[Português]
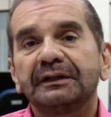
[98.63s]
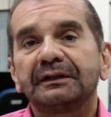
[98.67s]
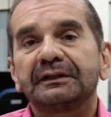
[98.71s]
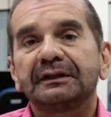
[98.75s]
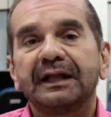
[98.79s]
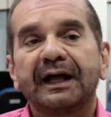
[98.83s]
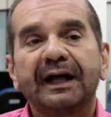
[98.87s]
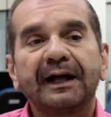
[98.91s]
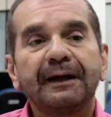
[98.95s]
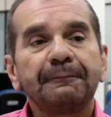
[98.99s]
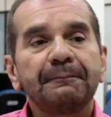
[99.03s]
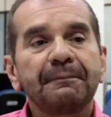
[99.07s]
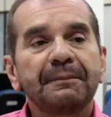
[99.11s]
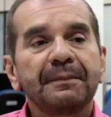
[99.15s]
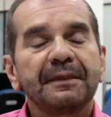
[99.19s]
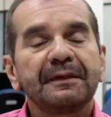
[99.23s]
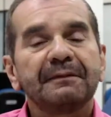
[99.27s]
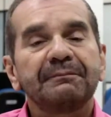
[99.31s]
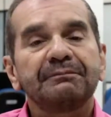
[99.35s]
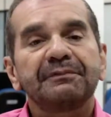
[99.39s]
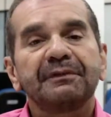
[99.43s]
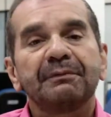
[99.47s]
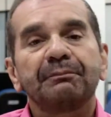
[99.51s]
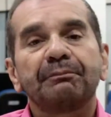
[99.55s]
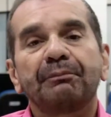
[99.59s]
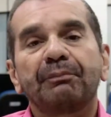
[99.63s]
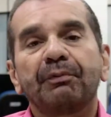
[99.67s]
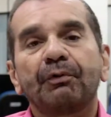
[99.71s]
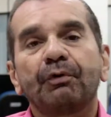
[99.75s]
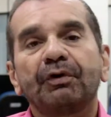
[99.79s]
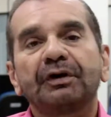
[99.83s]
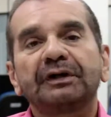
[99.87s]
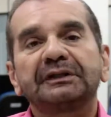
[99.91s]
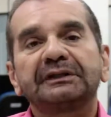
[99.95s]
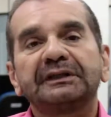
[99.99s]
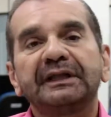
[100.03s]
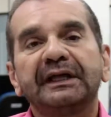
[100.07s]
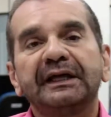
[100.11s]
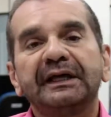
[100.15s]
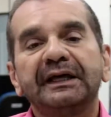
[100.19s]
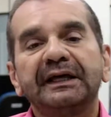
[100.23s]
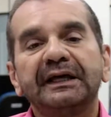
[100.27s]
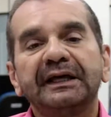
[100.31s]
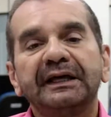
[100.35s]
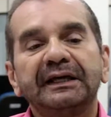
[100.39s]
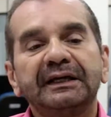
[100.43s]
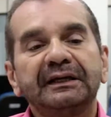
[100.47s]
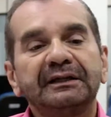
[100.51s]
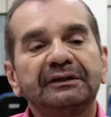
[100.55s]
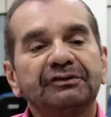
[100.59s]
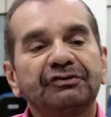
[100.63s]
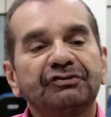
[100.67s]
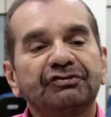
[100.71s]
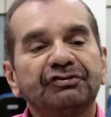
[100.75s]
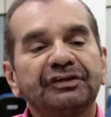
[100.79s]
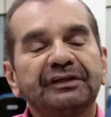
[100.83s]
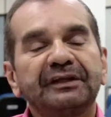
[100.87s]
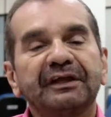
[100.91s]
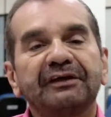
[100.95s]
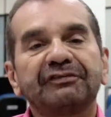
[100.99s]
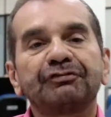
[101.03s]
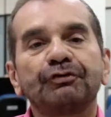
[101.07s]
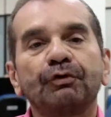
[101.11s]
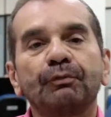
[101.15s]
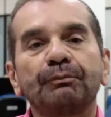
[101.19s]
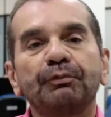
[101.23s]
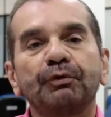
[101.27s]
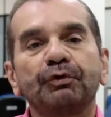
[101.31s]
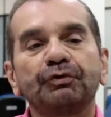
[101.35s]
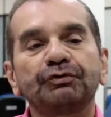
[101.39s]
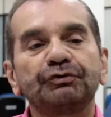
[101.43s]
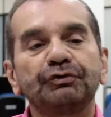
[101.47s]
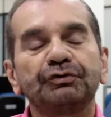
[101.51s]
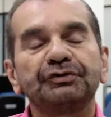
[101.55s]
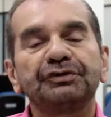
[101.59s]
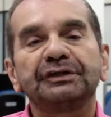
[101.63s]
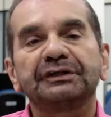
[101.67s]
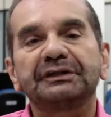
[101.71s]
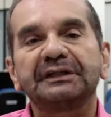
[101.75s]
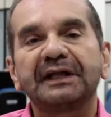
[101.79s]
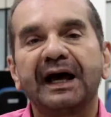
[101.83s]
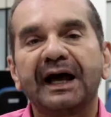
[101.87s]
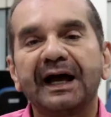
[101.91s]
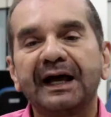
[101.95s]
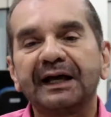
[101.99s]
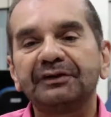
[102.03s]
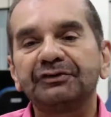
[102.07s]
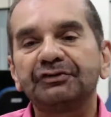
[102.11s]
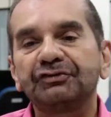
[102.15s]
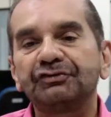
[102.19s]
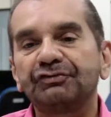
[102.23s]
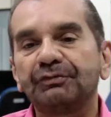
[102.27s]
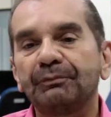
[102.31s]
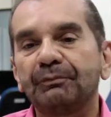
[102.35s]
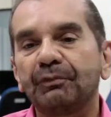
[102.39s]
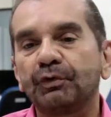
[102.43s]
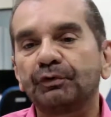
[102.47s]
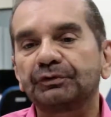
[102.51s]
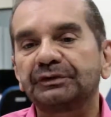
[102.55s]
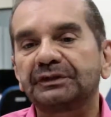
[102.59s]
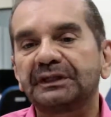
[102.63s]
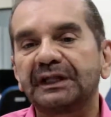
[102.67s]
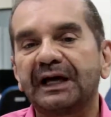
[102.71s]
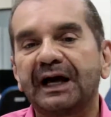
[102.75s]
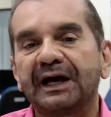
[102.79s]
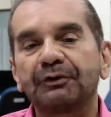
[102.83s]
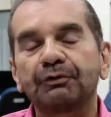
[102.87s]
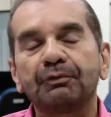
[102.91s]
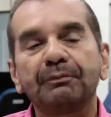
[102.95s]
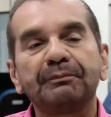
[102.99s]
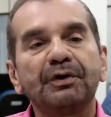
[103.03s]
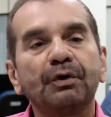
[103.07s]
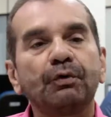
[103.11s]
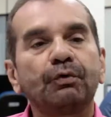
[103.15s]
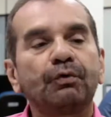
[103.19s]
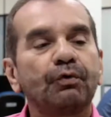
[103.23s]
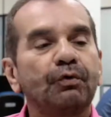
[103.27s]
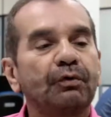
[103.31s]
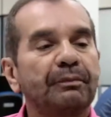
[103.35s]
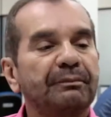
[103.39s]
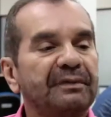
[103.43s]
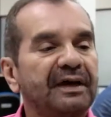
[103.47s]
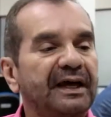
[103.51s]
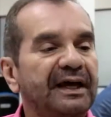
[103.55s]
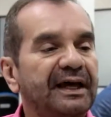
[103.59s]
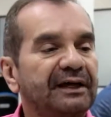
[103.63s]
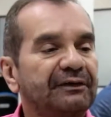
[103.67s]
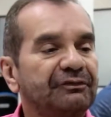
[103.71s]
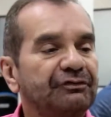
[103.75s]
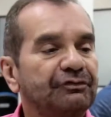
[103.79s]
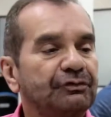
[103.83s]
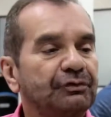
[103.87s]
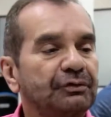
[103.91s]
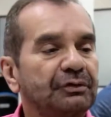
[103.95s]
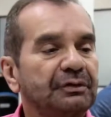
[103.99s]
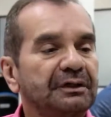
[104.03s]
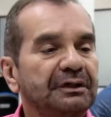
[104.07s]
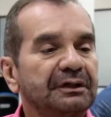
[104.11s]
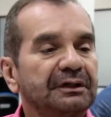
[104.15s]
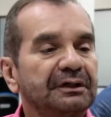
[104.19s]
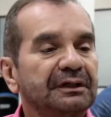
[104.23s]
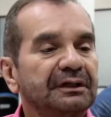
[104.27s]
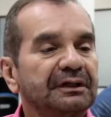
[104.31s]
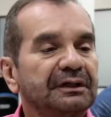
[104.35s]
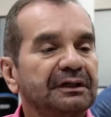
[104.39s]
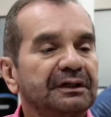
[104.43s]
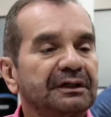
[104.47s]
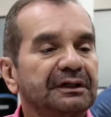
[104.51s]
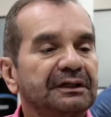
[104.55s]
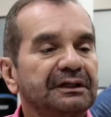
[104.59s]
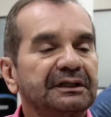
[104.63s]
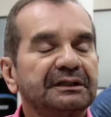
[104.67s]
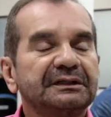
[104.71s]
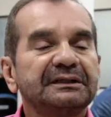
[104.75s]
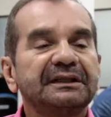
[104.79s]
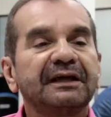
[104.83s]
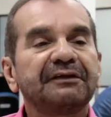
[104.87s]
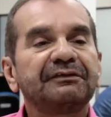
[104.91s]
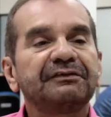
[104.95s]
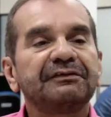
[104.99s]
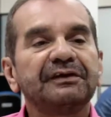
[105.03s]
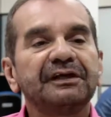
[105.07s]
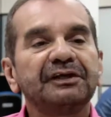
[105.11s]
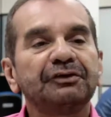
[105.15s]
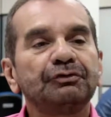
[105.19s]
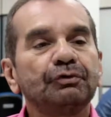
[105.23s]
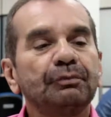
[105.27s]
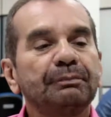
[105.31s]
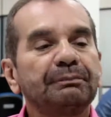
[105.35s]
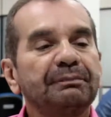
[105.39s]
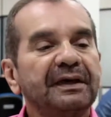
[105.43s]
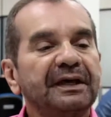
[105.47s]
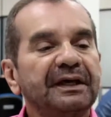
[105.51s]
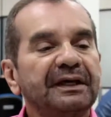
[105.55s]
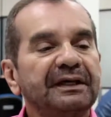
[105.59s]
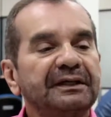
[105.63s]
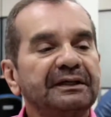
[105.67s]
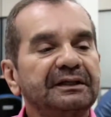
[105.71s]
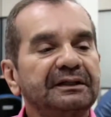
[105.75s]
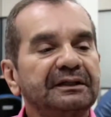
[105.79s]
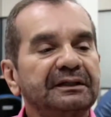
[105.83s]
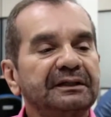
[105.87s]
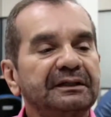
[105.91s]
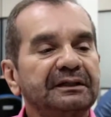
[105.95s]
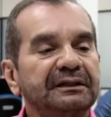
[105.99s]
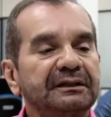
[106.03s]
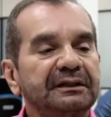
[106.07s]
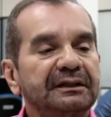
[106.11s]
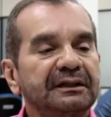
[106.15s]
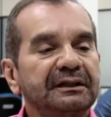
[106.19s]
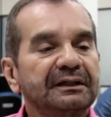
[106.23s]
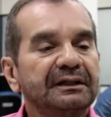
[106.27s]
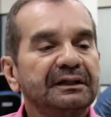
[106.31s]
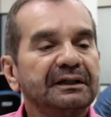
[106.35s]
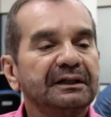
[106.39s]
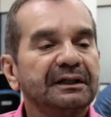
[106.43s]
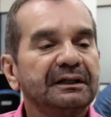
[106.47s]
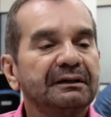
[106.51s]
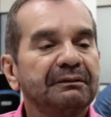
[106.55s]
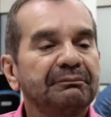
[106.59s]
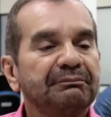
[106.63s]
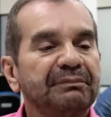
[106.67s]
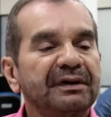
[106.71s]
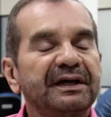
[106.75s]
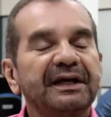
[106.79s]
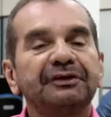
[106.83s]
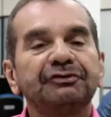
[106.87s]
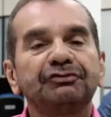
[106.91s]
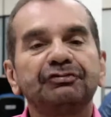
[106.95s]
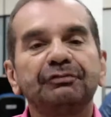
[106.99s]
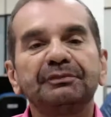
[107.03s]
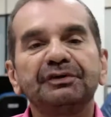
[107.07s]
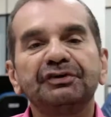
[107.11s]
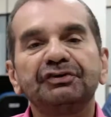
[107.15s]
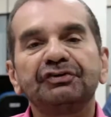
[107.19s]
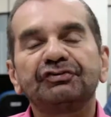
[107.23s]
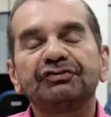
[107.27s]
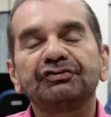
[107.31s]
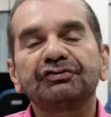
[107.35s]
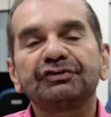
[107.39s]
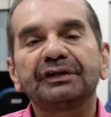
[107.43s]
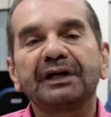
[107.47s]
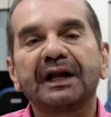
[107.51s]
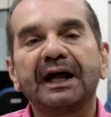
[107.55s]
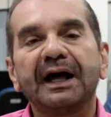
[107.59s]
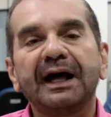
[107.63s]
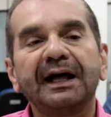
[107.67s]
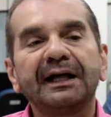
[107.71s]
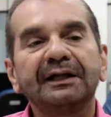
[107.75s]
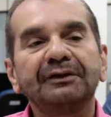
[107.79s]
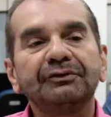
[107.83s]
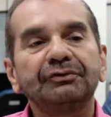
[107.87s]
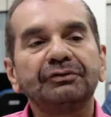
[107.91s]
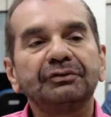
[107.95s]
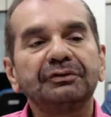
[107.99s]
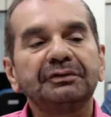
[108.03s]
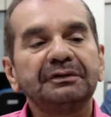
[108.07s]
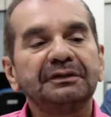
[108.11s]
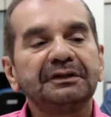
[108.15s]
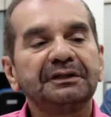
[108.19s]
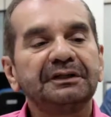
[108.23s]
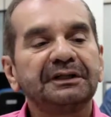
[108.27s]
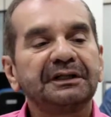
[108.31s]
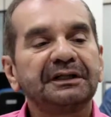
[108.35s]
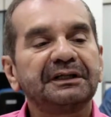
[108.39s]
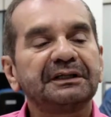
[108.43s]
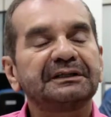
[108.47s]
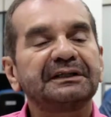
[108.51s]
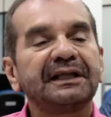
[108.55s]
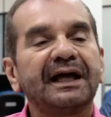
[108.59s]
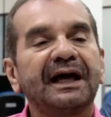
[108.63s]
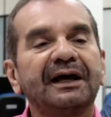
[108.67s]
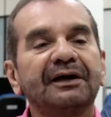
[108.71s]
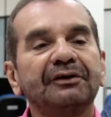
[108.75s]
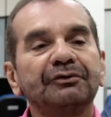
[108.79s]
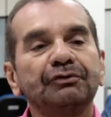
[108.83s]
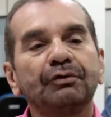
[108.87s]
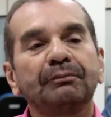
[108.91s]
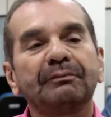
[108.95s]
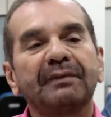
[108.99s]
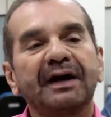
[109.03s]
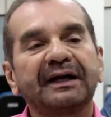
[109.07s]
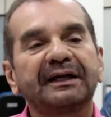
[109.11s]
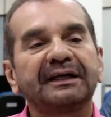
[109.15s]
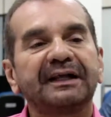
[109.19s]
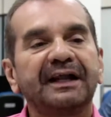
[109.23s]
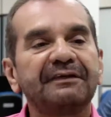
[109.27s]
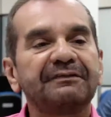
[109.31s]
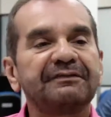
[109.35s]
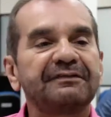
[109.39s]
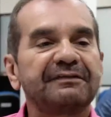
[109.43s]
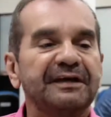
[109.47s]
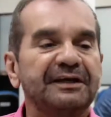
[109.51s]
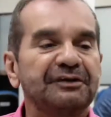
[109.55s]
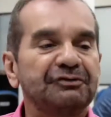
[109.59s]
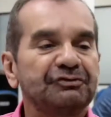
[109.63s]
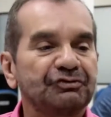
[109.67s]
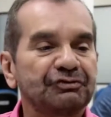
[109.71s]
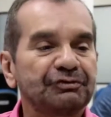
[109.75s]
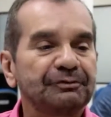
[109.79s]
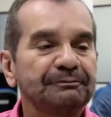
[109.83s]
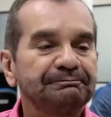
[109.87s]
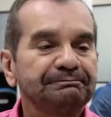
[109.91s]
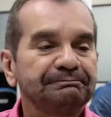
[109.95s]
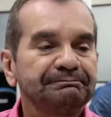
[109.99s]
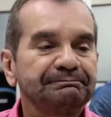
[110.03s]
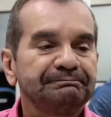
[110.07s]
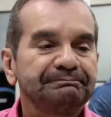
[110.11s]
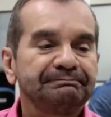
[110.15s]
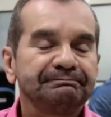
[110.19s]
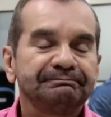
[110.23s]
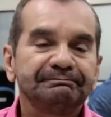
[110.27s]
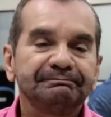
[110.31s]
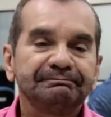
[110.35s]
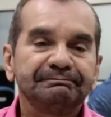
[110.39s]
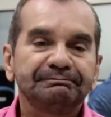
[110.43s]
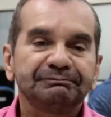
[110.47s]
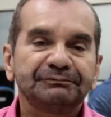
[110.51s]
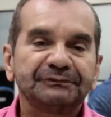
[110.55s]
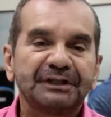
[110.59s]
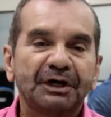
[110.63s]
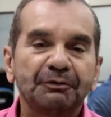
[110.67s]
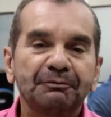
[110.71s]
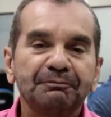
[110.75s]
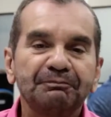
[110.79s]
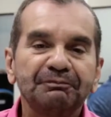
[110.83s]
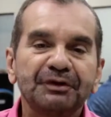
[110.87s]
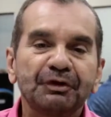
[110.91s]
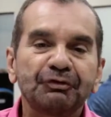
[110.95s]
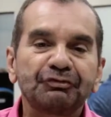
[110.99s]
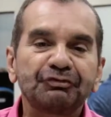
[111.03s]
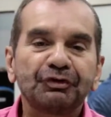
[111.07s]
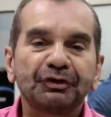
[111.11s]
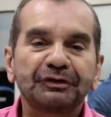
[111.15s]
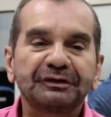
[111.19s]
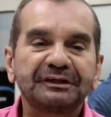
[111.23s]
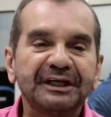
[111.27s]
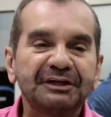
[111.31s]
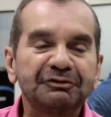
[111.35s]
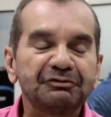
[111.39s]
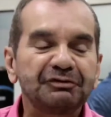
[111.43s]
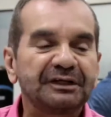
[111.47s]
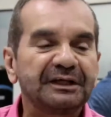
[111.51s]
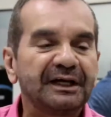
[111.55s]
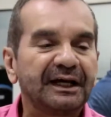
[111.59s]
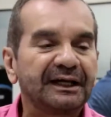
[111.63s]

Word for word: tá? por ter tido essa oportunidade de montar o meu comércio e está sendo bem, bem administrado e que está numa crescente. Então eu só tenho que